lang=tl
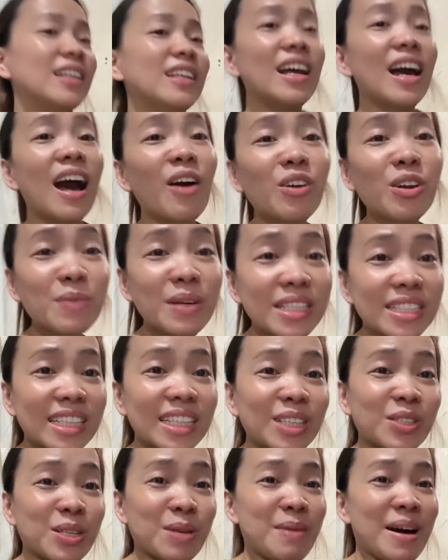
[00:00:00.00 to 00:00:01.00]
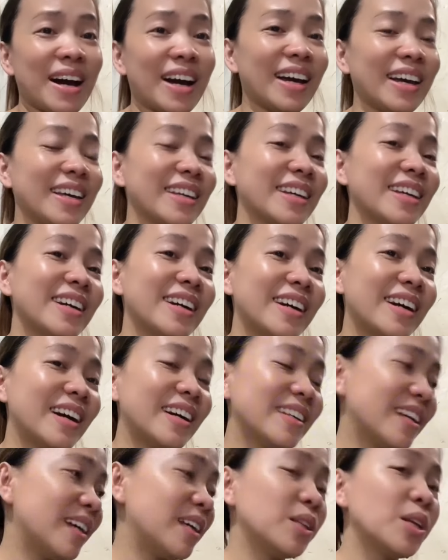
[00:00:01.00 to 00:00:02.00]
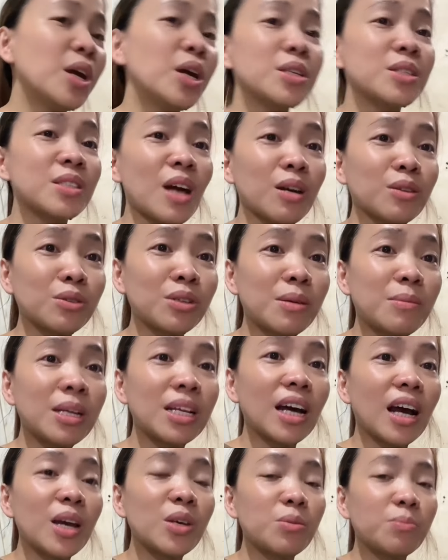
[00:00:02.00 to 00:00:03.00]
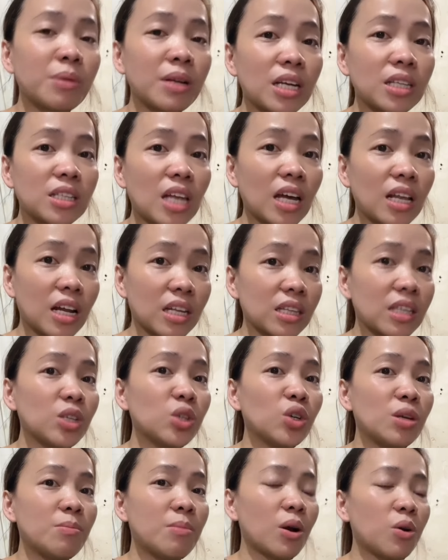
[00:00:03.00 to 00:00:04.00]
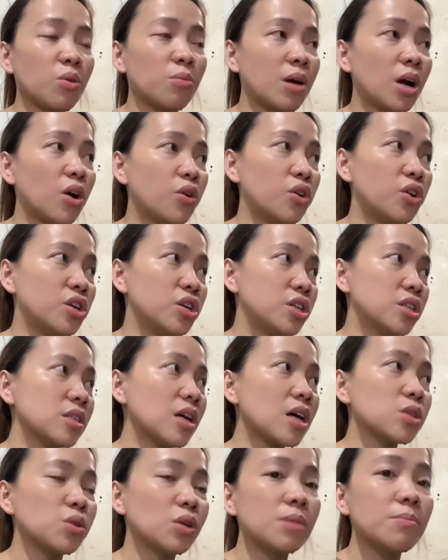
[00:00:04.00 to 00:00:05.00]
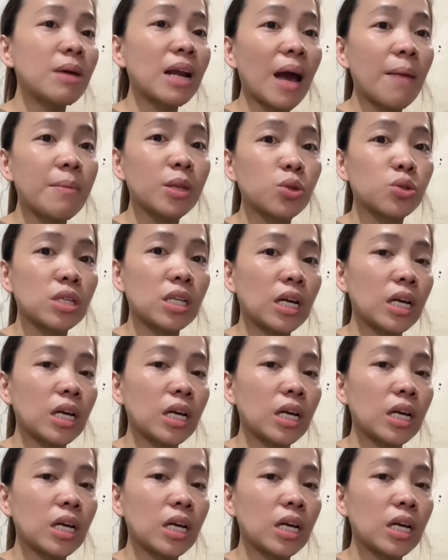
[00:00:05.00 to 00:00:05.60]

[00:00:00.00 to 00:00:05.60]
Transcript: ako lang mag-isa dito sa bahay. Kaya, ayan. Sakto naman na ngayon pala darating yung iba kong mga orders. Actually, marami to sila,